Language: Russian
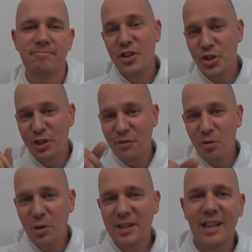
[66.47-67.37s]

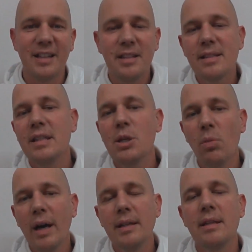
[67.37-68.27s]
Четвертое. Не
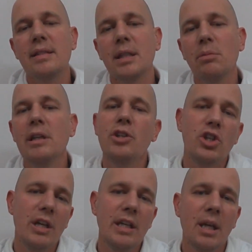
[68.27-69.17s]
занимайтесь
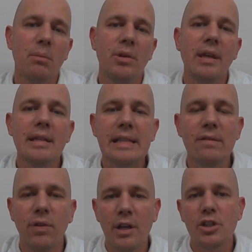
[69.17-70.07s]
самолечением.
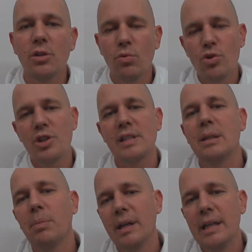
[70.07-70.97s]
Если ваши уши
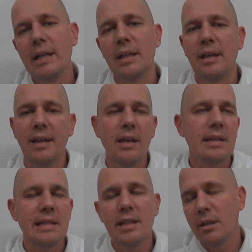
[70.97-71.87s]
заболели,
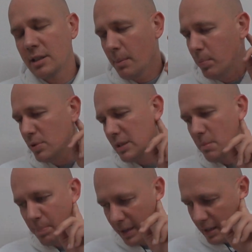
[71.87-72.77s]
если,
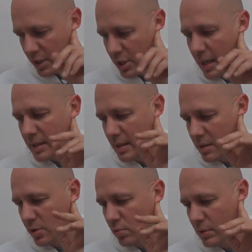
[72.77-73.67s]
допустим, приложаете
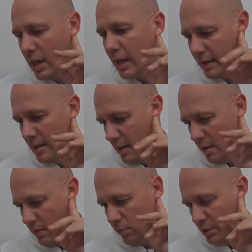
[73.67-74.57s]
сюда
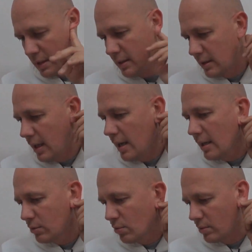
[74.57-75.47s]
вот на
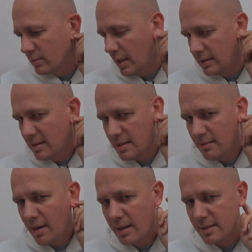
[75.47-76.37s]
эту, как
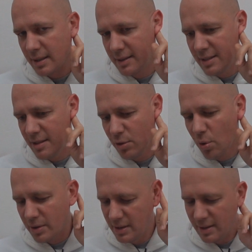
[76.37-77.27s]
называется,
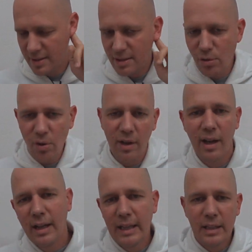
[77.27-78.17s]
козелок, не козелок.
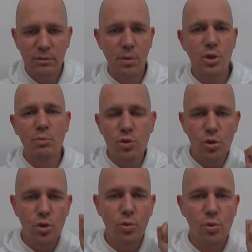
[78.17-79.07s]
В общем,
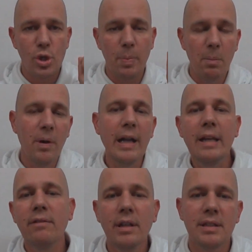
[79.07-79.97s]
чуть-чуть уже
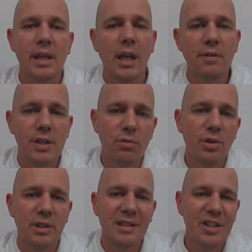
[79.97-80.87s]
побаливает, скорее
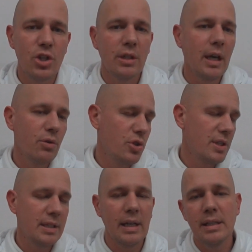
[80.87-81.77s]
всего, это
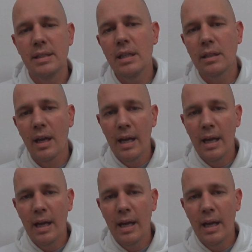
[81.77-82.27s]
начинающийся отит.